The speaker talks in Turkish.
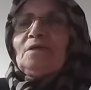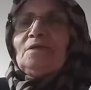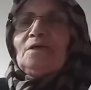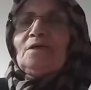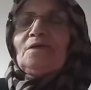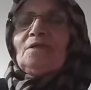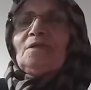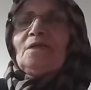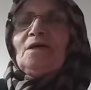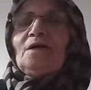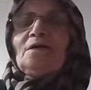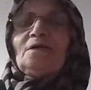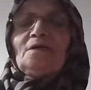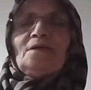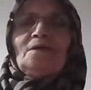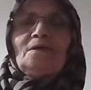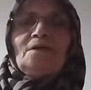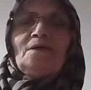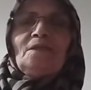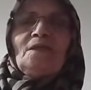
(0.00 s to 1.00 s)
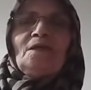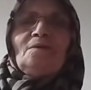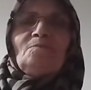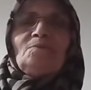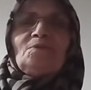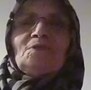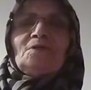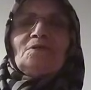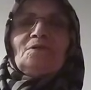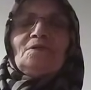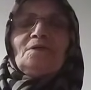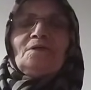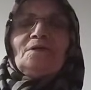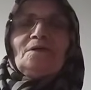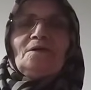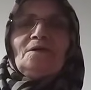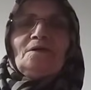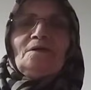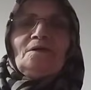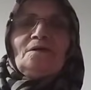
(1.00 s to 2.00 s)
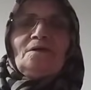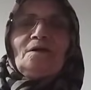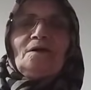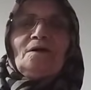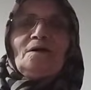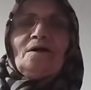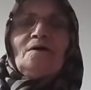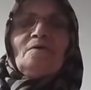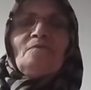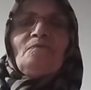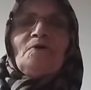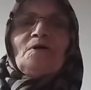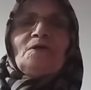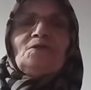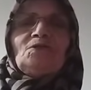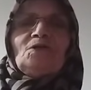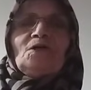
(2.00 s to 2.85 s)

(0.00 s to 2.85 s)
Yanına inanır mısın afiyet